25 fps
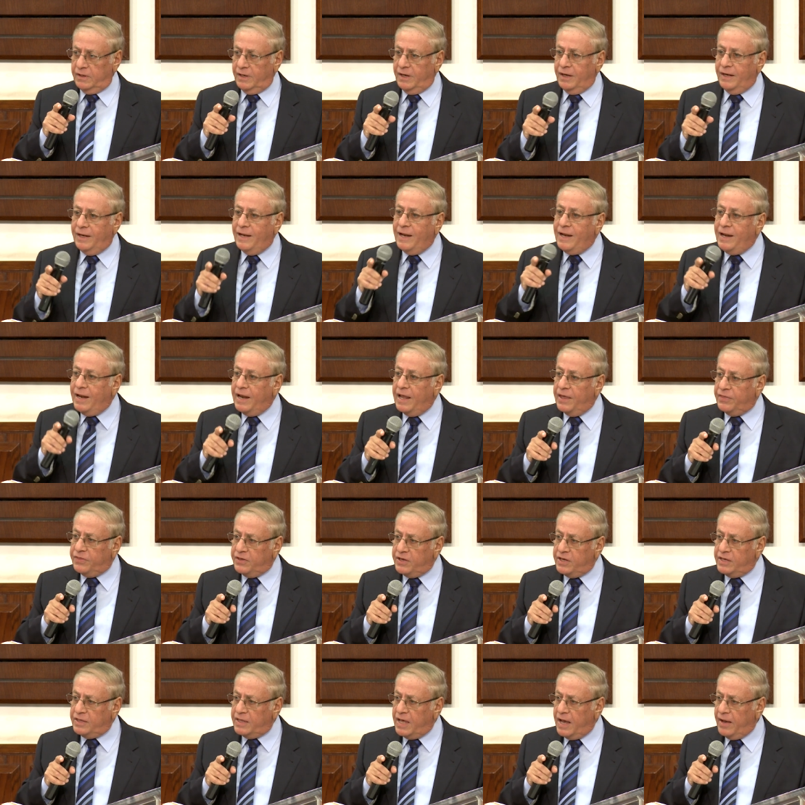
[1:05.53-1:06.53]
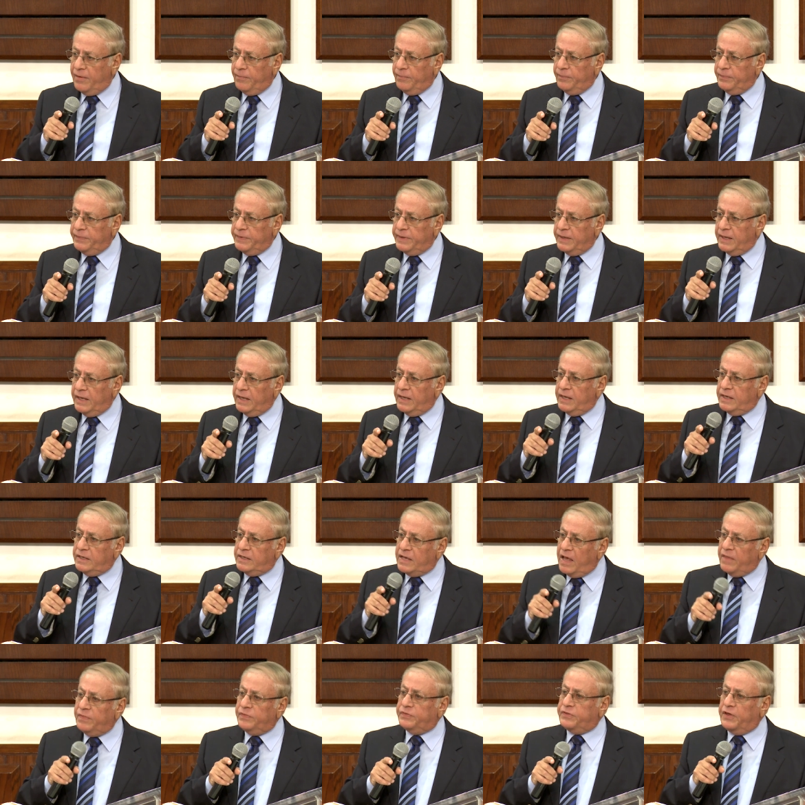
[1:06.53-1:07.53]
للذين
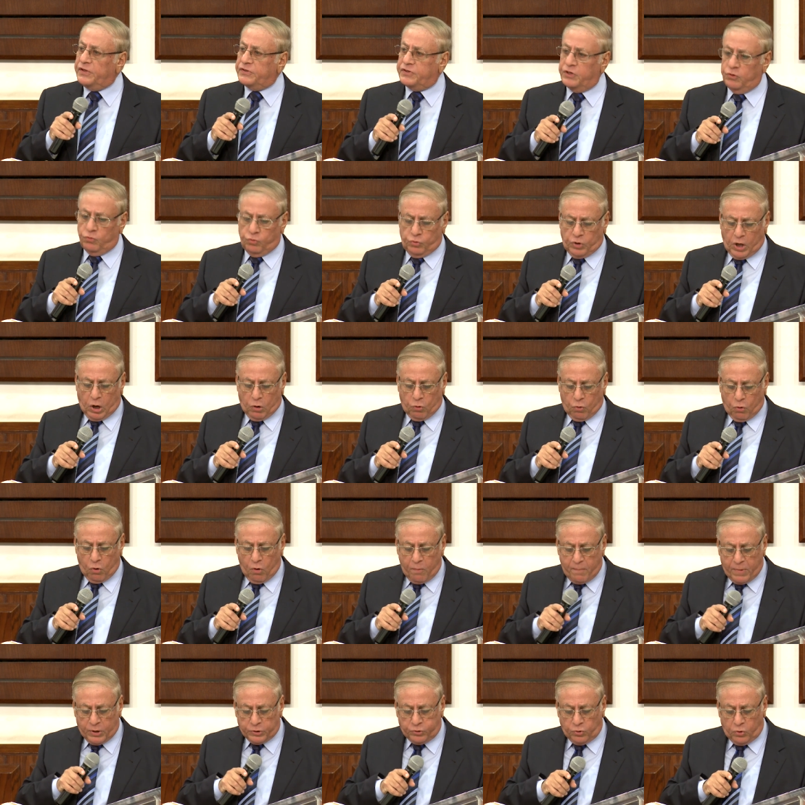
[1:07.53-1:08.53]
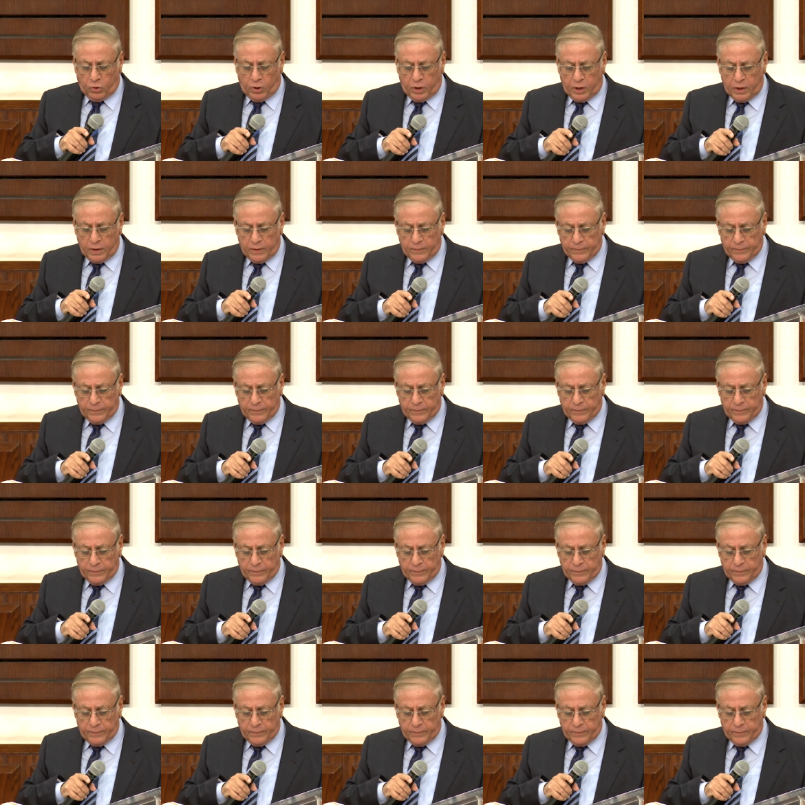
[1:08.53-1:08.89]
ينتظرونه هم دول